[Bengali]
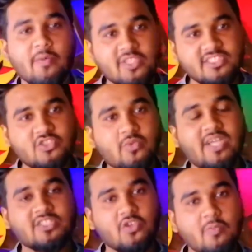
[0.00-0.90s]
কেমন আছেন সবাই
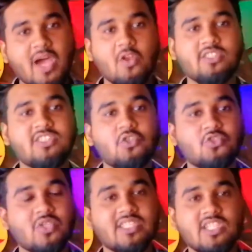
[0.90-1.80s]
আশা করি ভালো আছেন তো
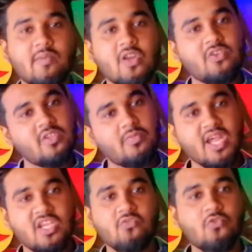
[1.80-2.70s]
চলে আসলাম আর একটি
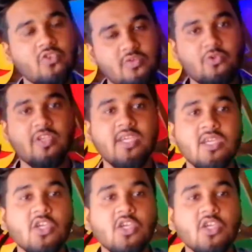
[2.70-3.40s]
ব্র্যান্ড নিউ ফুড রিভিউ নিয়ে